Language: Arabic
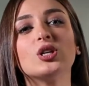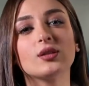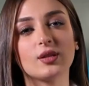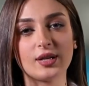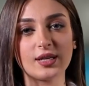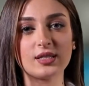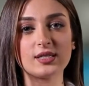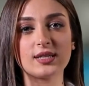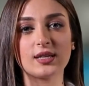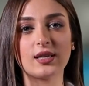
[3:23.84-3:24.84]
لطريقة
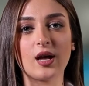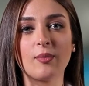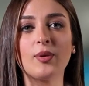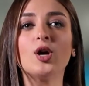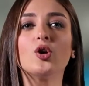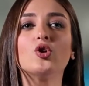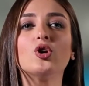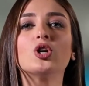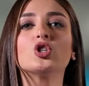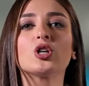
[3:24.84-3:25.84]
استخدام
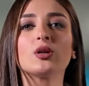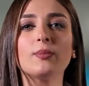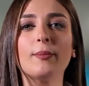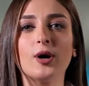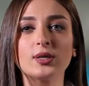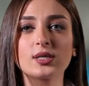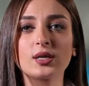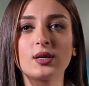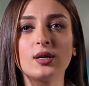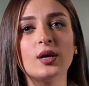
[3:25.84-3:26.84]
نوراجين
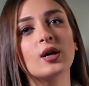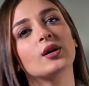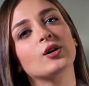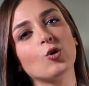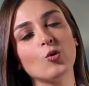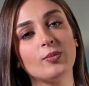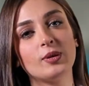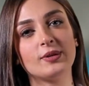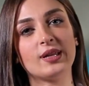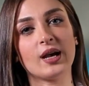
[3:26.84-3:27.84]
ماسك نقوم
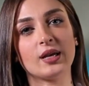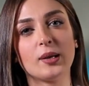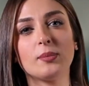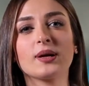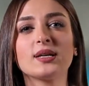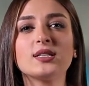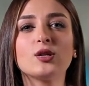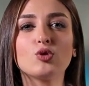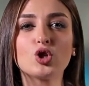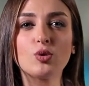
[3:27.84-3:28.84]
بالبداية بغسل
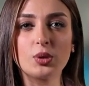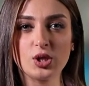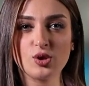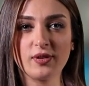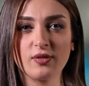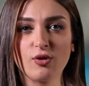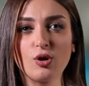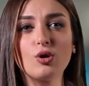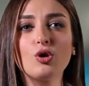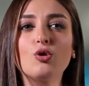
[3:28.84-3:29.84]
الوجه
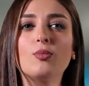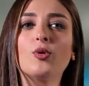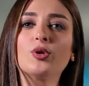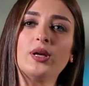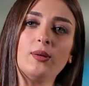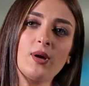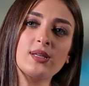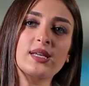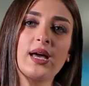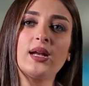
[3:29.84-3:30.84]
وتجفيفه ثم وضع
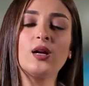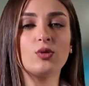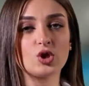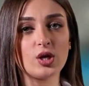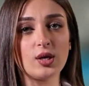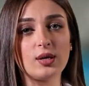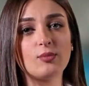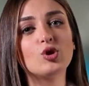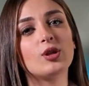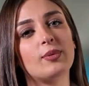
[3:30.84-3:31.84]
الماسك على الوجه
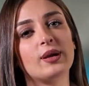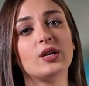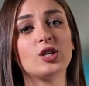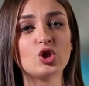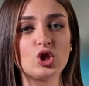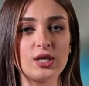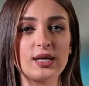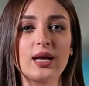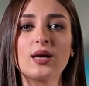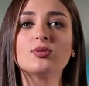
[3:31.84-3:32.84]
لمدة بين 20
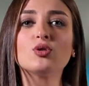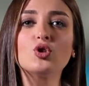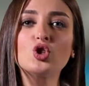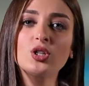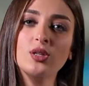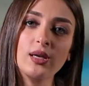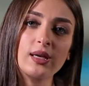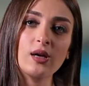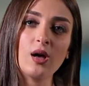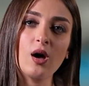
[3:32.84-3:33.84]
ل 25
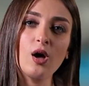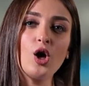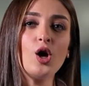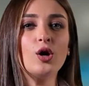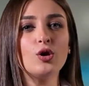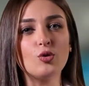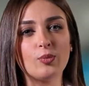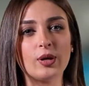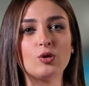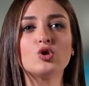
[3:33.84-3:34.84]
دقيقة
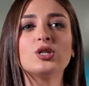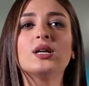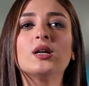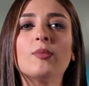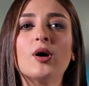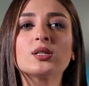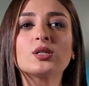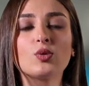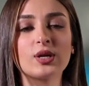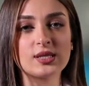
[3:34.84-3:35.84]
ثم نزيل
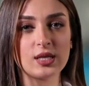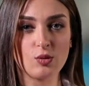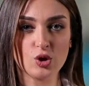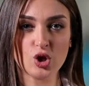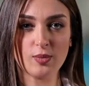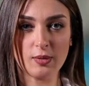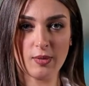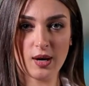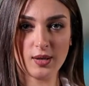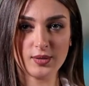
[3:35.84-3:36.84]
الماسك ونغسل الوجه بالماء